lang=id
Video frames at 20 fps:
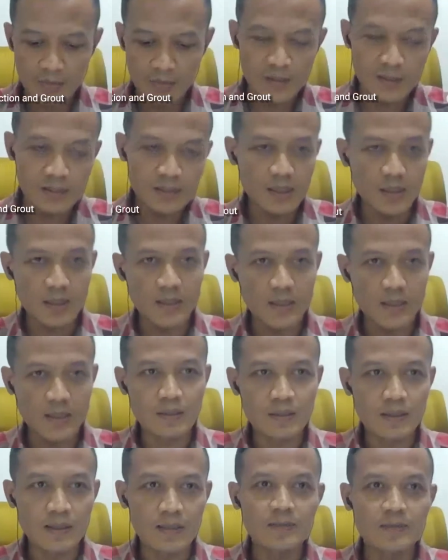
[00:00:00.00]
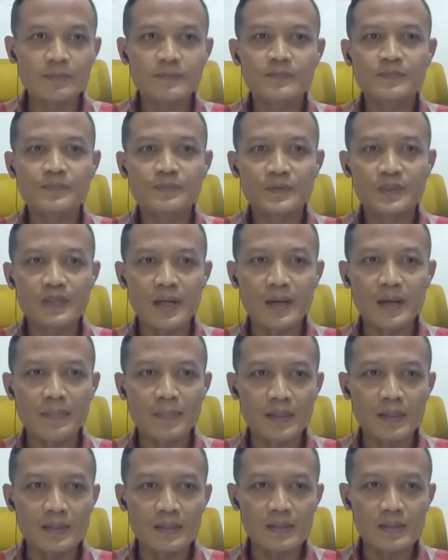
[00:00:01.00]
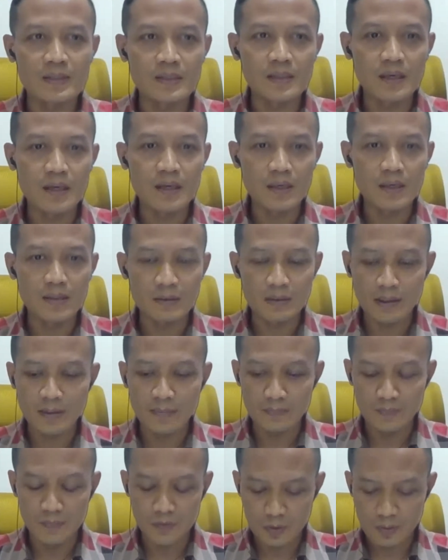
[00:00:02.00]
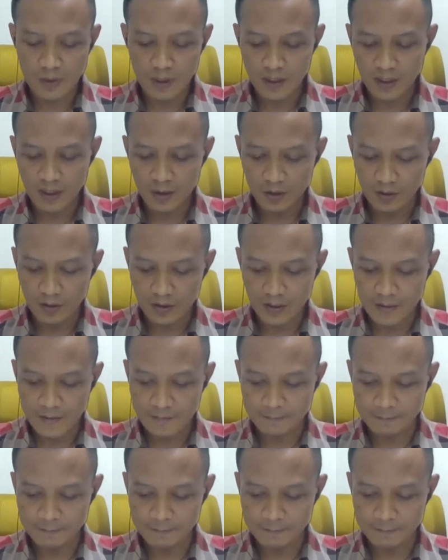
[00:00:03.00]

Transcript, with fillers: Mbak Sisa. Ya. Selamat, Selamat siang, siang Pak Yudi. tim semua rekon ya.